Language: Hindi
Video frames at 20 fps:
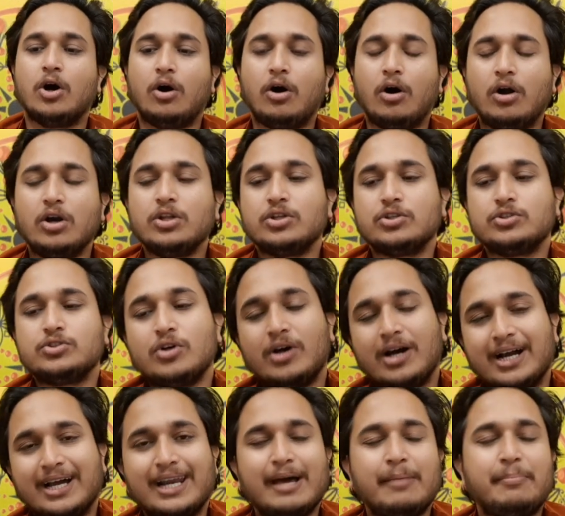और जो
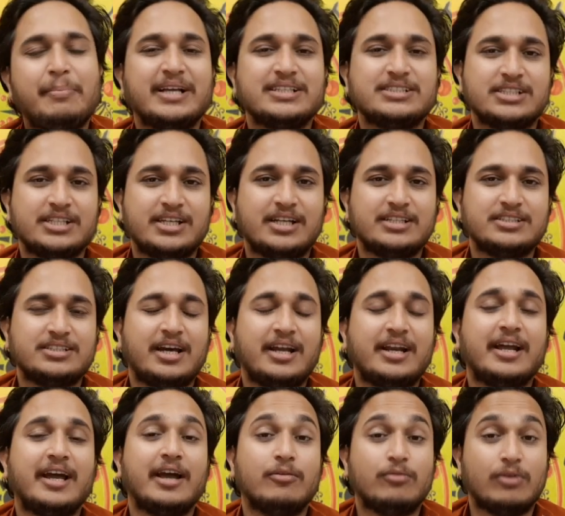अगला 5000 जा
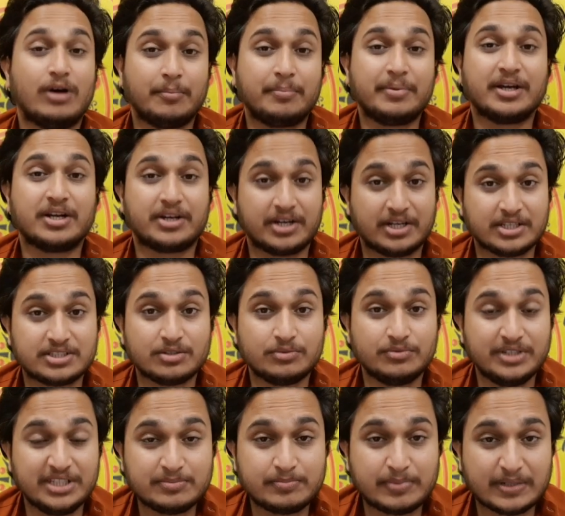रहा है वहां पे 18 से
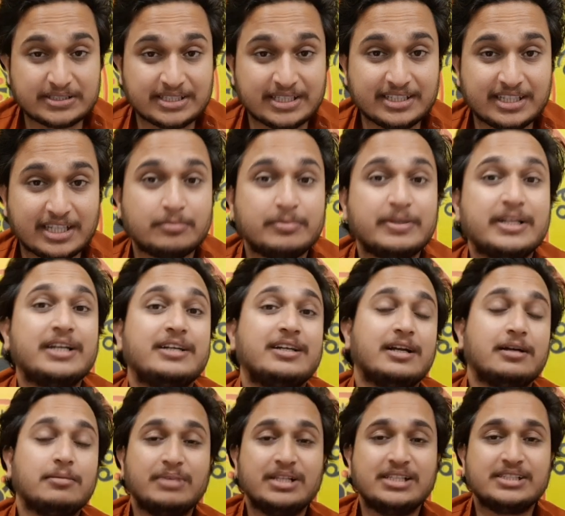19 परसेंट तक भी
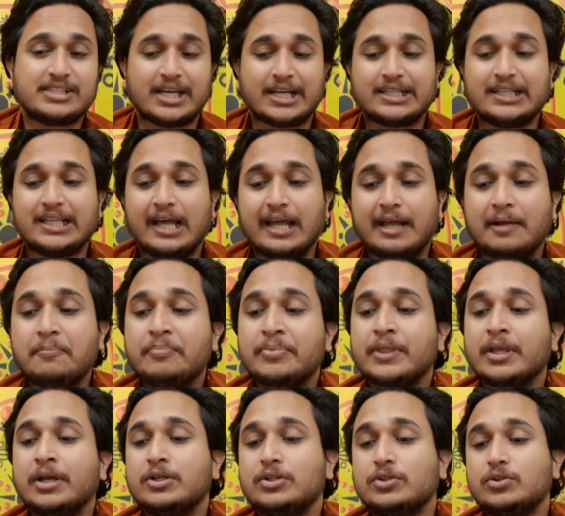रिटर्न मिल सकता है
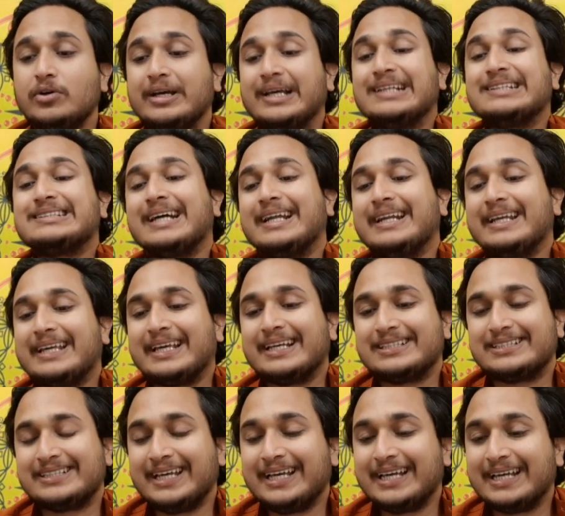तो इस तरीके
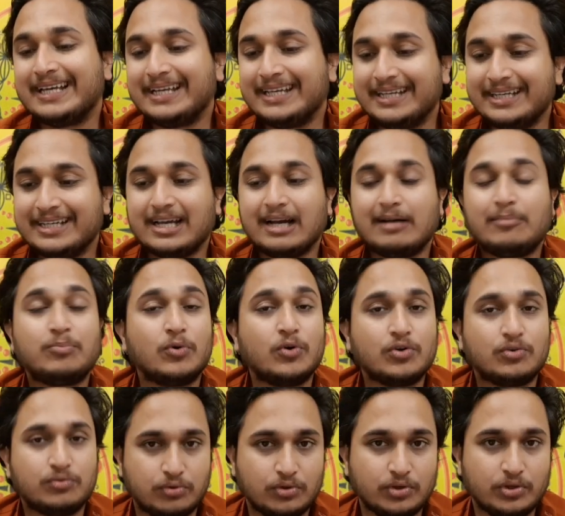से इनका
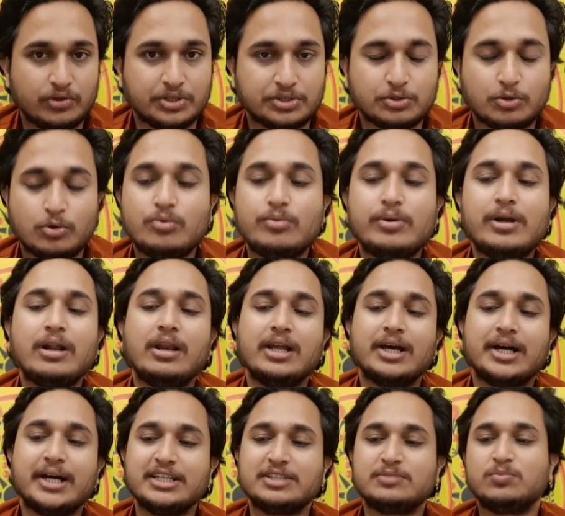पोर्टफोलियो है तो ओवरऑल
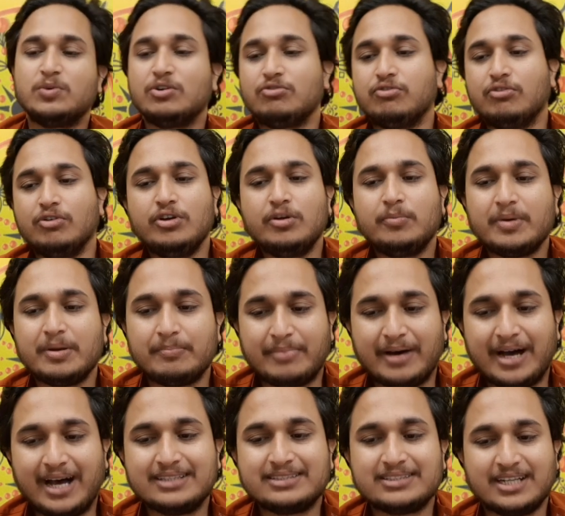अगर इस पोर्टफोलियो पे
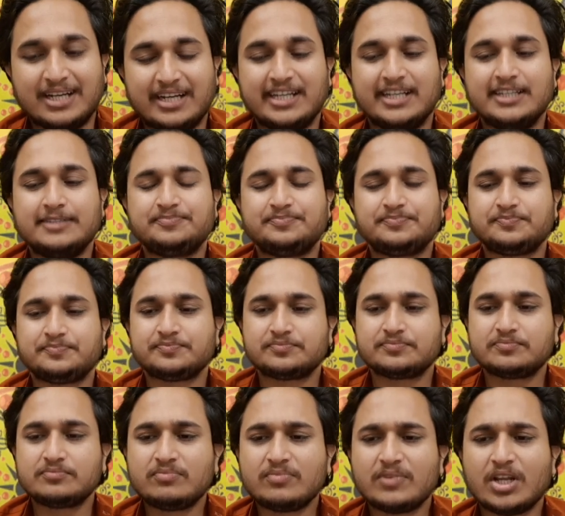बात करें
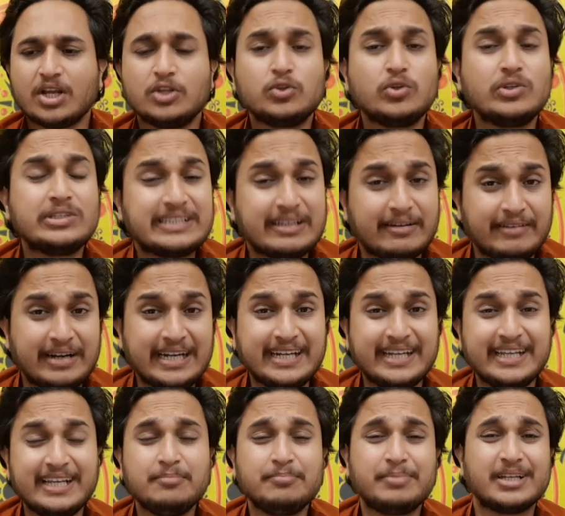तो
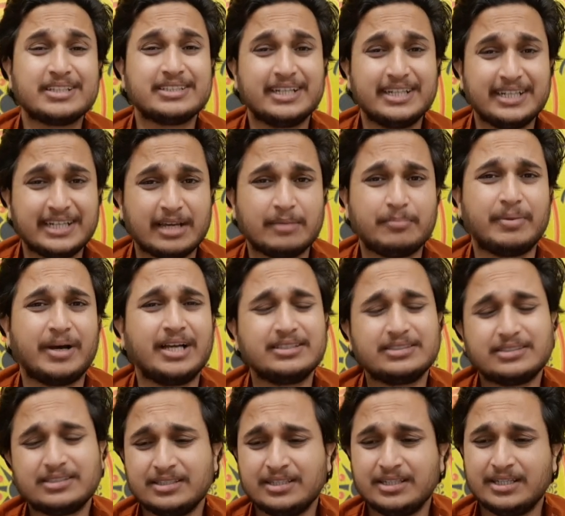सेवनटीन परसेंट के
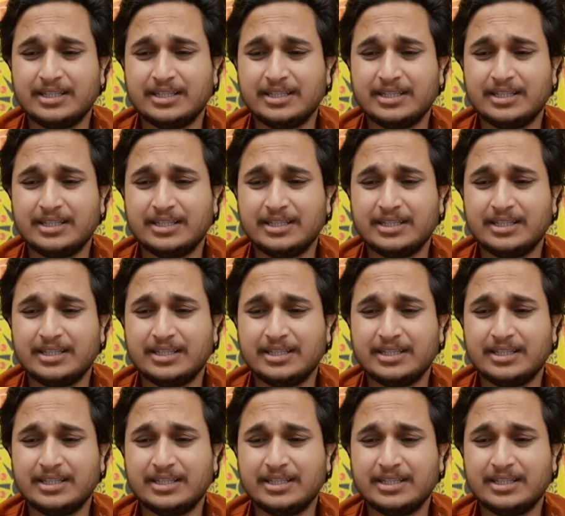पास